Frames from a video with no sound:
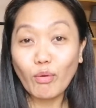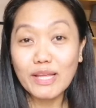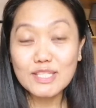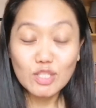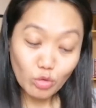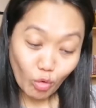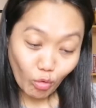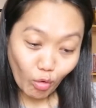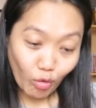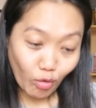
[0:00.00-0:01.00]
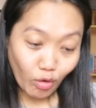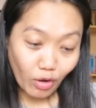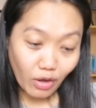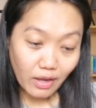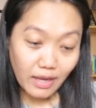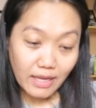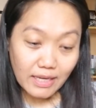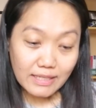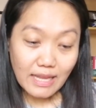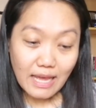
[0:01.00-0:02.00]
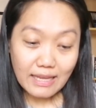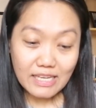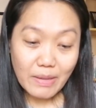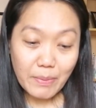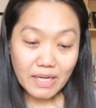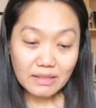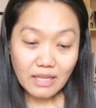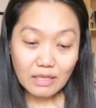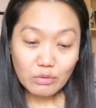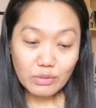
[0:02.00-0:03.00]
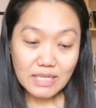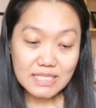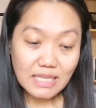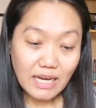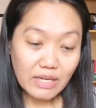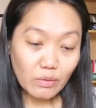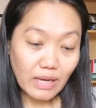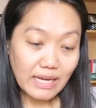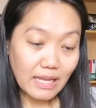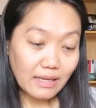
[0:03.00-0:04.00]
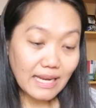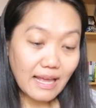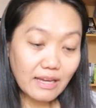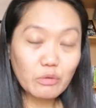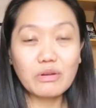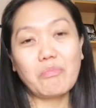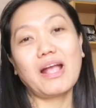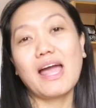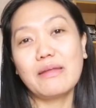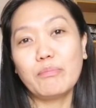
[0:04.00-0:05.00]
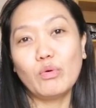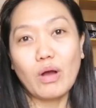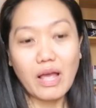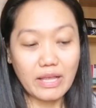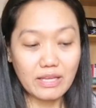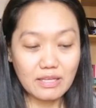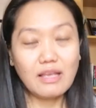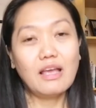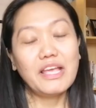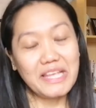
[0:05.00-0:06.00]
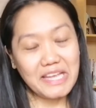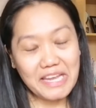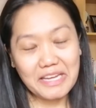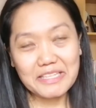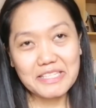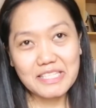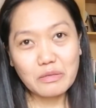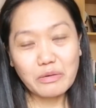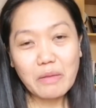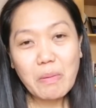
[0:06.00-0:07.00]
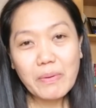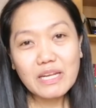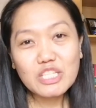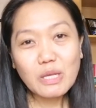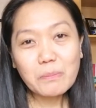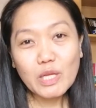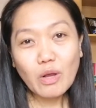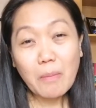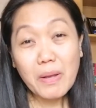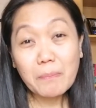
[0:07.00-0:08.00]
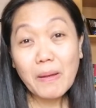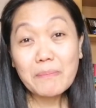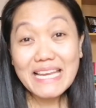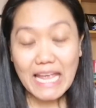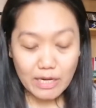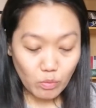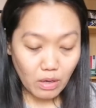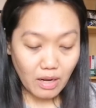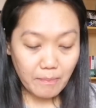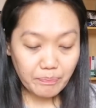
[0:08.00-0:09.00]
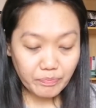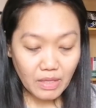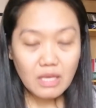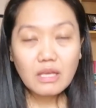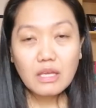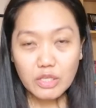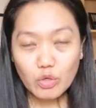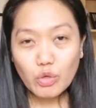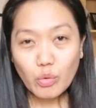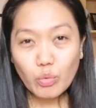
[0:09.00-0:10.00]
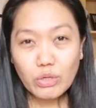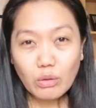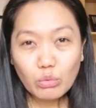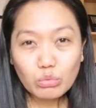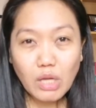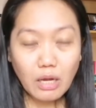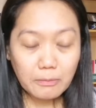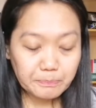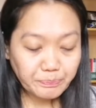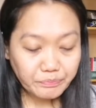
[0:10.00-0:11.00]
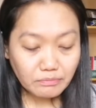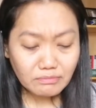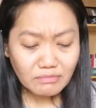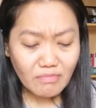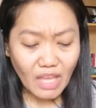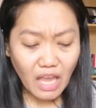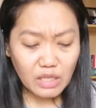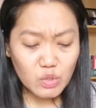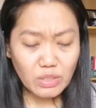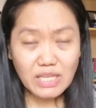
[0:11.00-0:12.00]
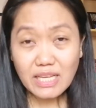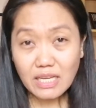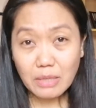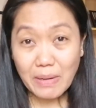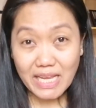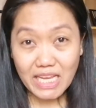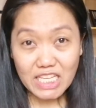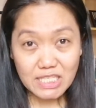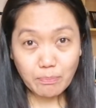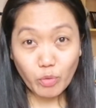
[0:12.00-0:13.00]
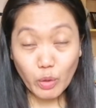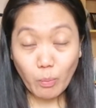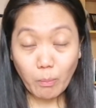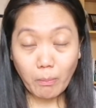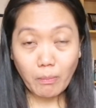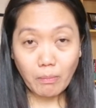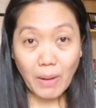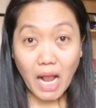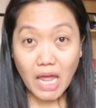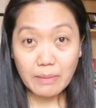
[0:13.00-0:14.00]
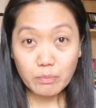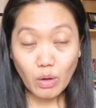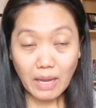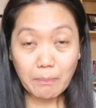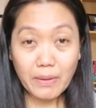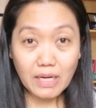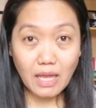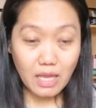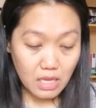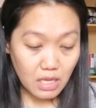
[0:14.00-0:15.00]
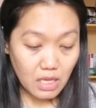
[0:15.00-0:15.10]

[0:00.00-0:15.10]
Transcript: pwesto ko. Dahil napakatagal ko ng sarado, kailangan ko na maghanap buhay. Yes. So, iba pa rin syempre yung kapag pamilyado ka. Yun yung unang-unang actually paiisip mo yung paghanap buhay para